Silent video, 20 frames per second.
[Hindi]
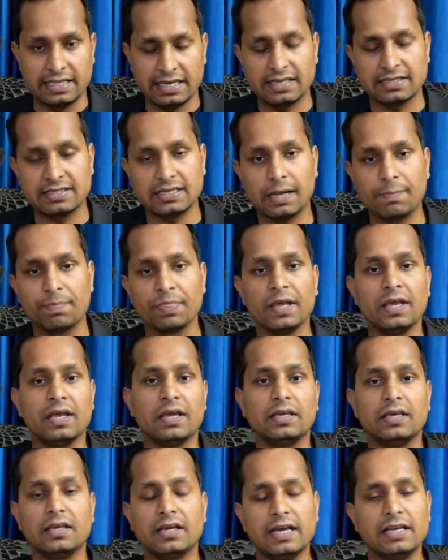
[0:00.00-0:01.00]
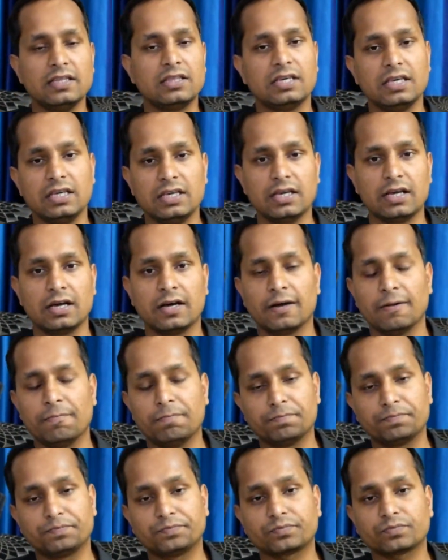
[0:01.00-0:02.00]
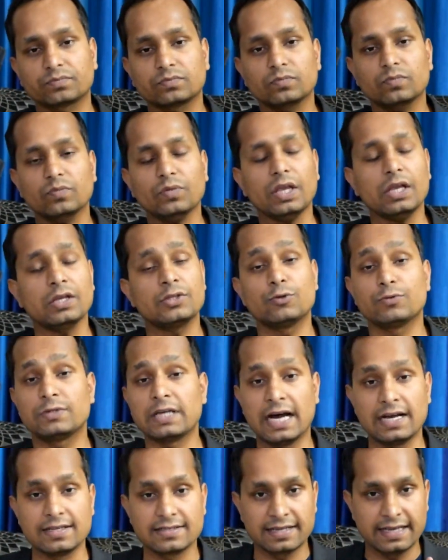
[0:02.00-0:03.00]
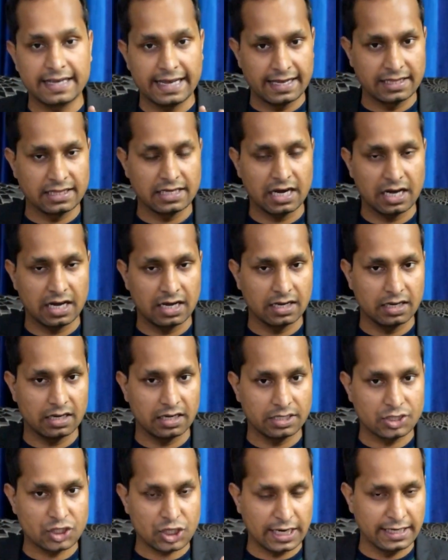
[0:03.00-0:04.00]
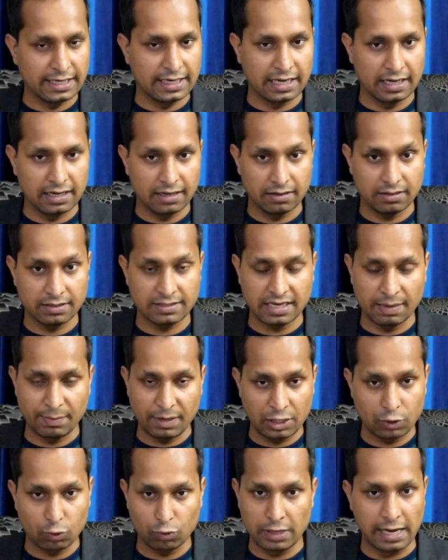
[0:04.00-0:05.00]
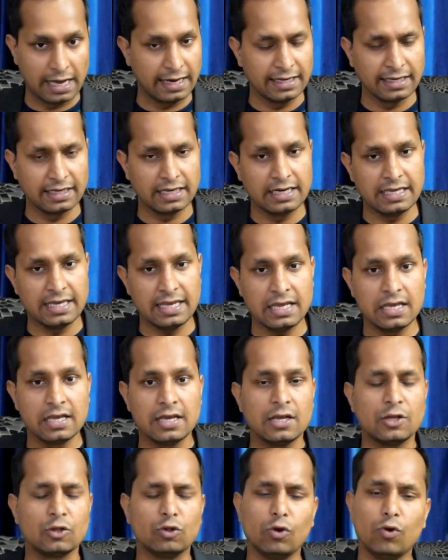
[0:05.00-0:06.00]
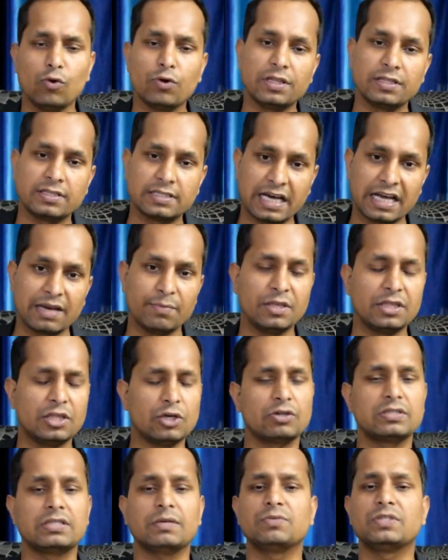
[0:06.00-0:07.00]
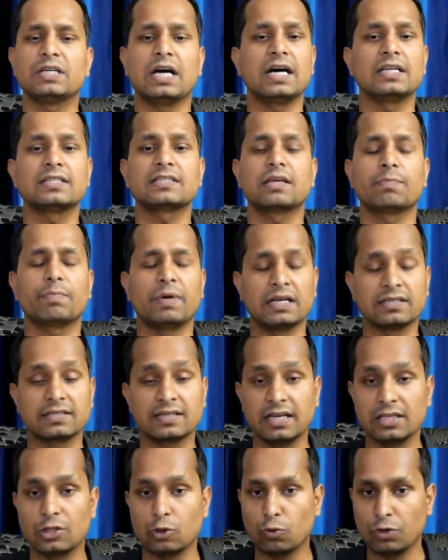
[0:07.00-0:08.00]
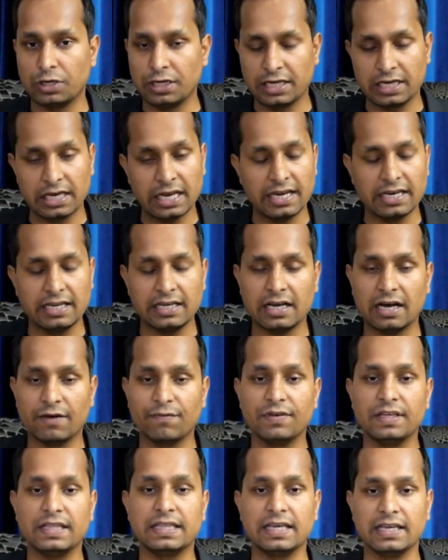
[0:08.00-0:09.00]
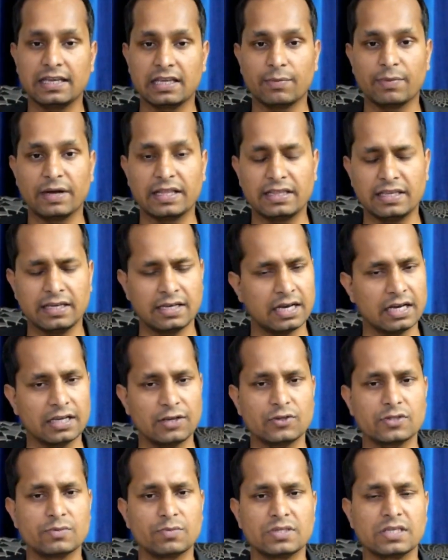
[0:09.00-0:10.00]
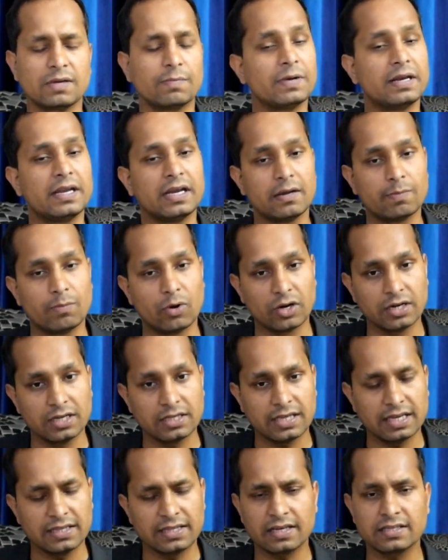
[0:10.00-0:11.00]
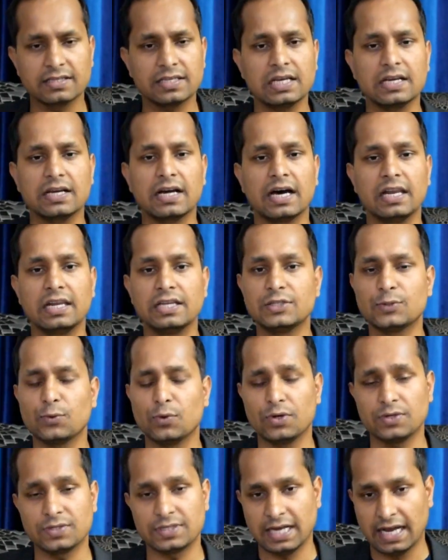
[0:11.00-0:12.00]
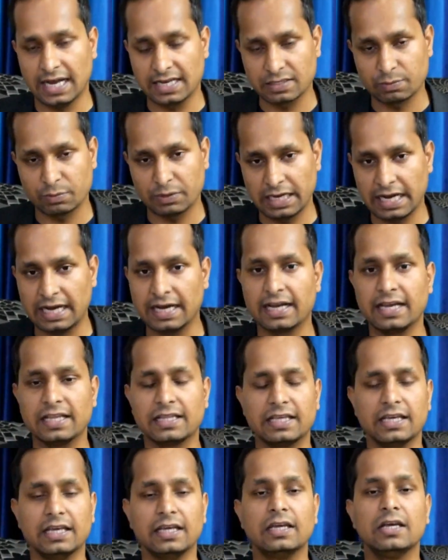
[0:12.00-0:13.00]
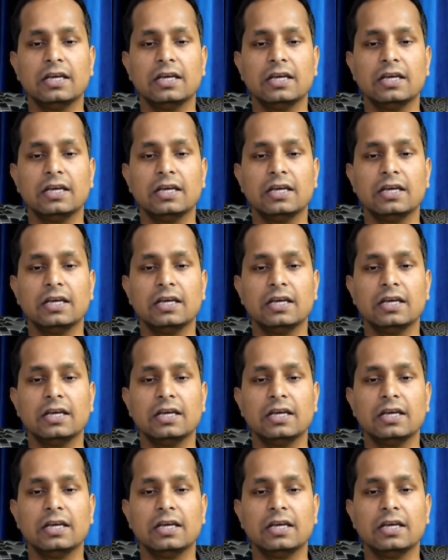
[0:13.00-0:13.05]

है ऐसा कि गई थी आ, जो जहाज गया था चाइना सामान को लाने के लिए तो लोग इंतजार में थे और जब जहाज के पास गए तो कोई निकला नहीं काफी देर के बाद देखा कि उसमें सिर्फ डेड बॉडी था दरअसल काले चूहे जहाज में आ गए थे